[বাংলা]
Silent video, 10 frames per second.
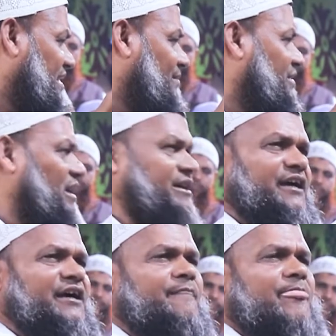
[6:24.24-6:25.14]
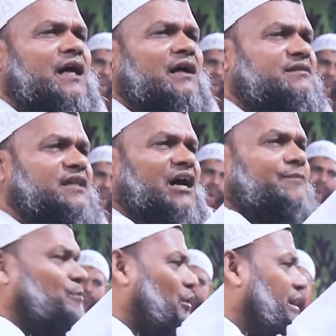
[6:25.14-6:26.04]
শ্যাম থাকে
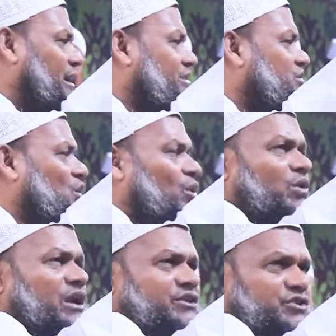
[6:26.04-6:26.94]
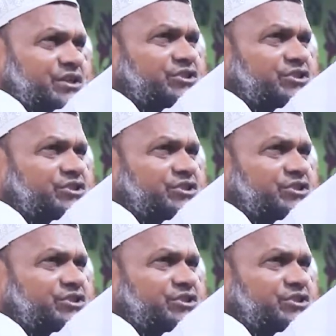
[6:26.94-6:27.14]
তারপরে সওয়ালের যদি